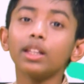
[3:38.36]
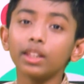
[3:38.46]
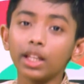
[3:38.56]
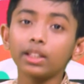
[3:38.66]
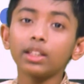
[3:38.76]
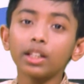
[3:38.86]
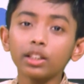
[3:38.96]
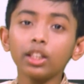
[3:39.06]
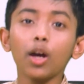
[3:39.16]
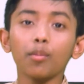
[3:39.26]
দেখতে দেখতে
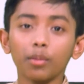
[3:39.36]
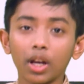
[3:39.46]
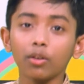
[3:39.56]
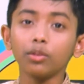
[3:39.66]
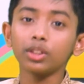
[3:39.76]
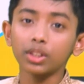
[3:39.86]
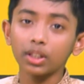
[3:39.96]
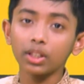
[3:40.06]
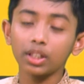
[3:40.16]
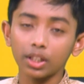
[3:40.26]
আমরা অনুষ্ঠানের
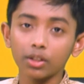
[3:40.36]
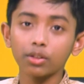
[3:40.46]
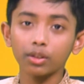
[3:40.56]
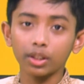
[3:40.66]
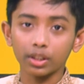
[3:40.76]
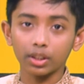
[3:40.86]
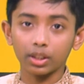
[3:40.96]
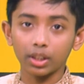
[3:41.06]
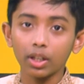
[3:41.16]
শেষে চলে এসেছি